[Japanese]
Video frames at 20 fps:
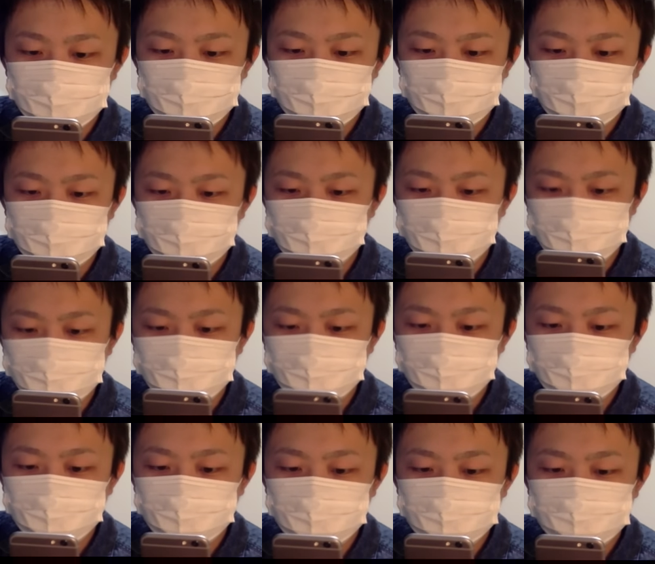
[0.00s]
した。
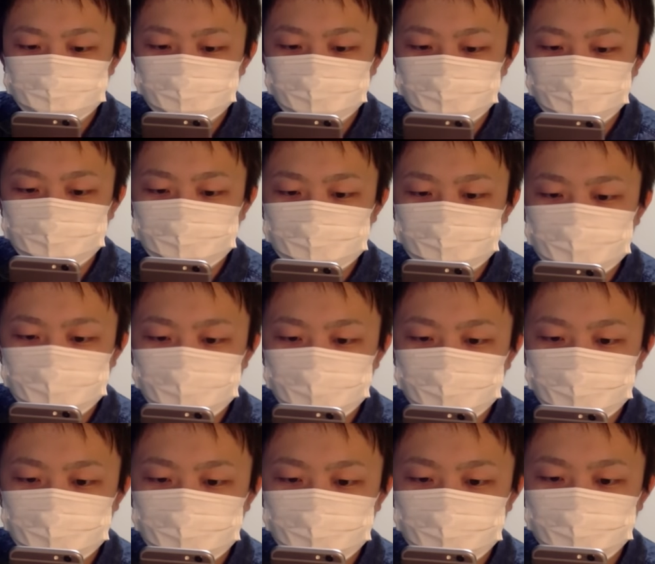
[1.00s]
でも、
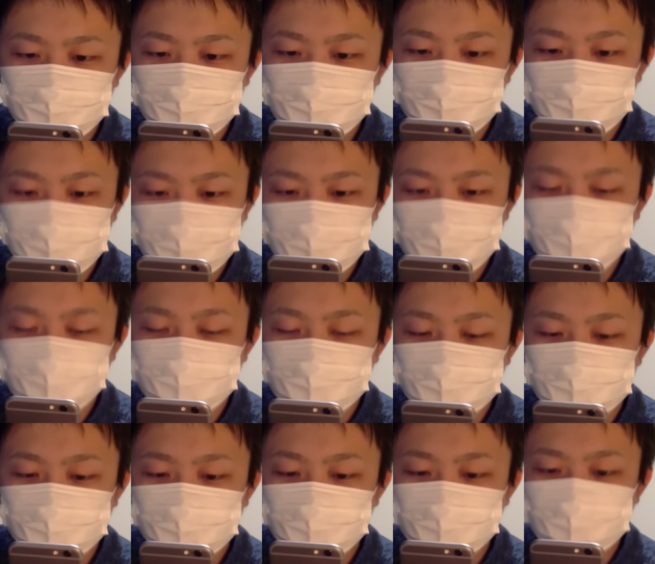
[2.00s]
マップダメージが、1
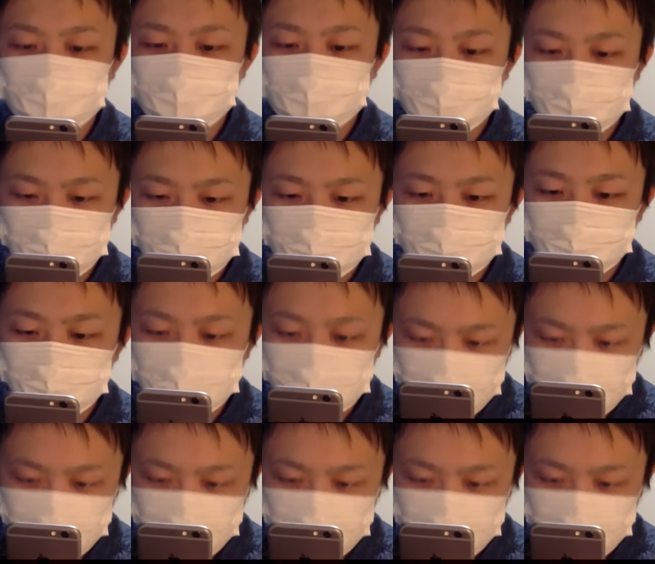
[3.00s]
と、一旦が2台で